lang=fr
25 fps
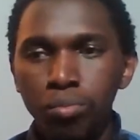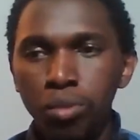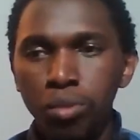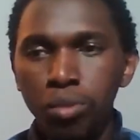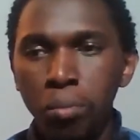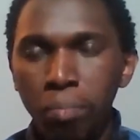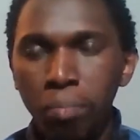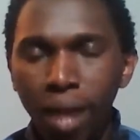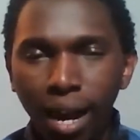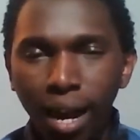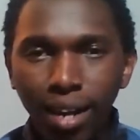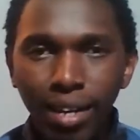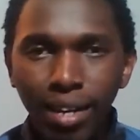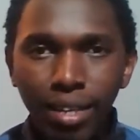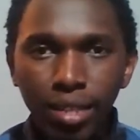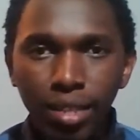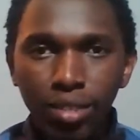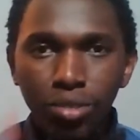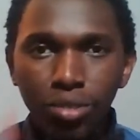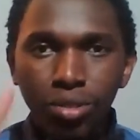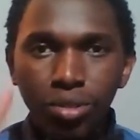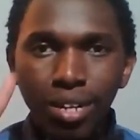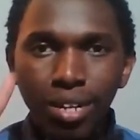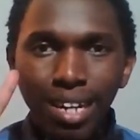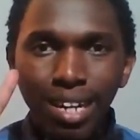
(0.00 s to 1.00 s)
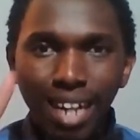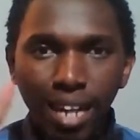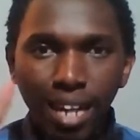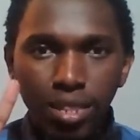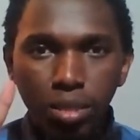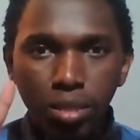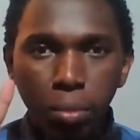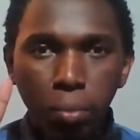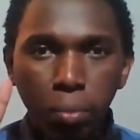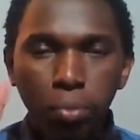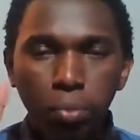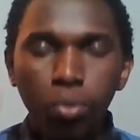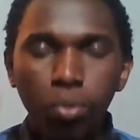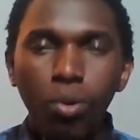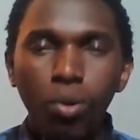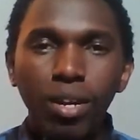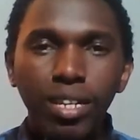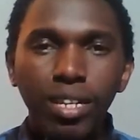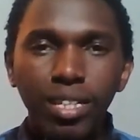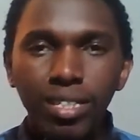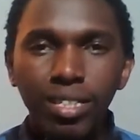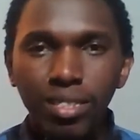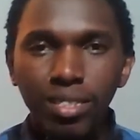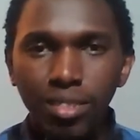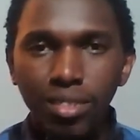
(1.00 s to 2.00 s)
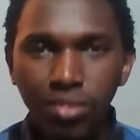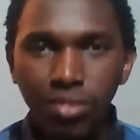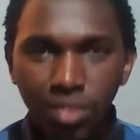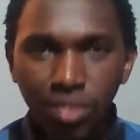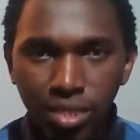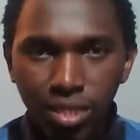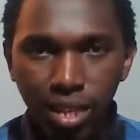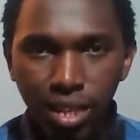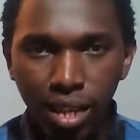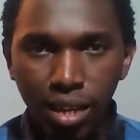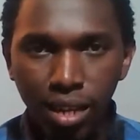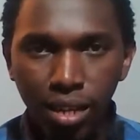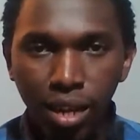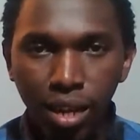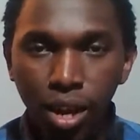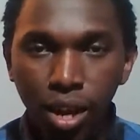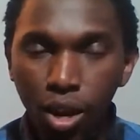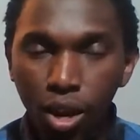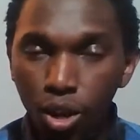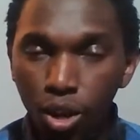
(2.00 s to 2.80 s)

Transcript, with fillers: te parler de quatre points essentiels